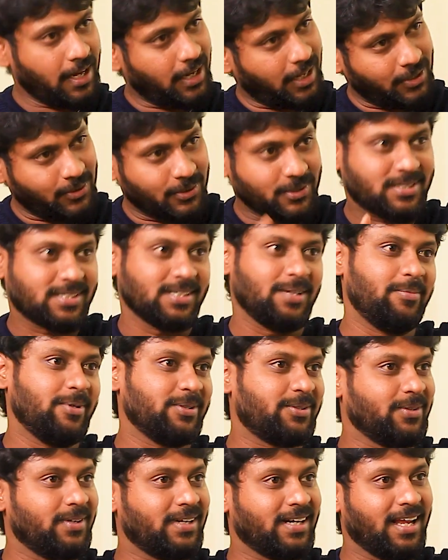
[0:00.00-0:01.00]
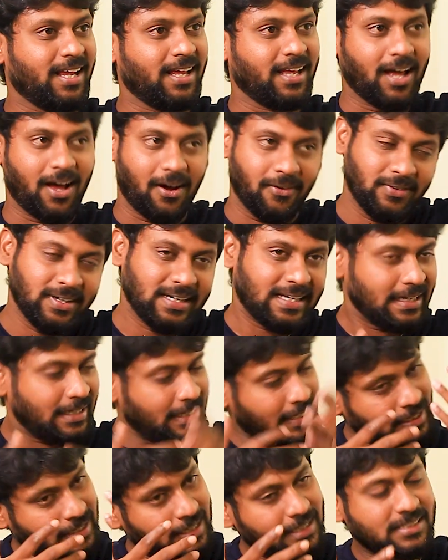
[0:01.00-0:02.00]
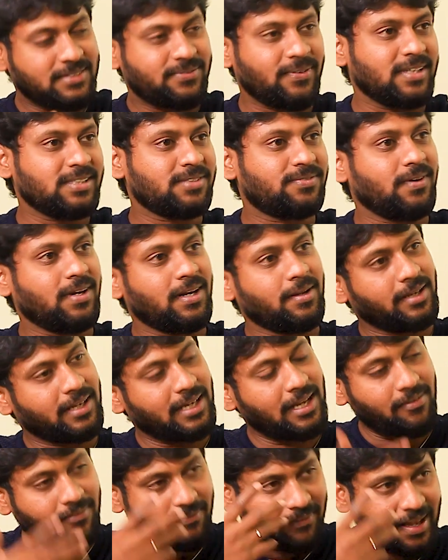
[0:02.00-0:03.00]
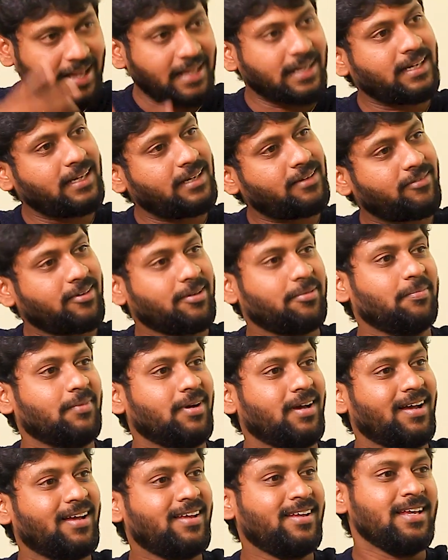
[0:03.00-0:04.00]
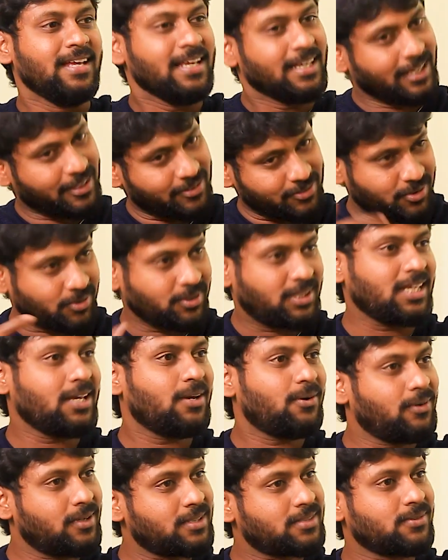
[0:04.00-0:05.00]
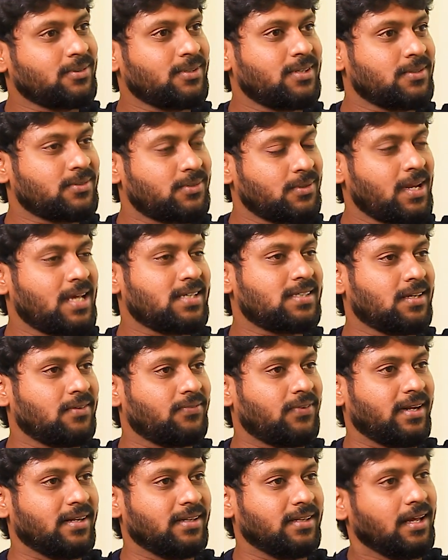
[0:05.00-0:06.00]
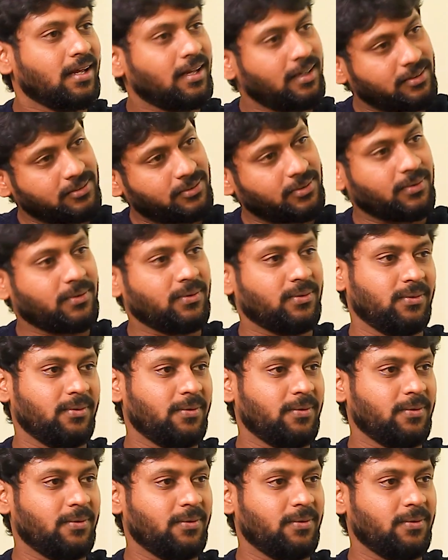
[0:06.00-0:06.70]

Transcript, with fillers: நல்லா யோசிச்சு தான் சொல்றேன் அவருக்கு இருக்க கேர்ள்ஸ் ஃபேன்ஸ் ஃபாலோயிங்லாம் வேற லெவல்மா சுத்தியே கூட சூர்யா சார் ஃபேன் தான் ஸோ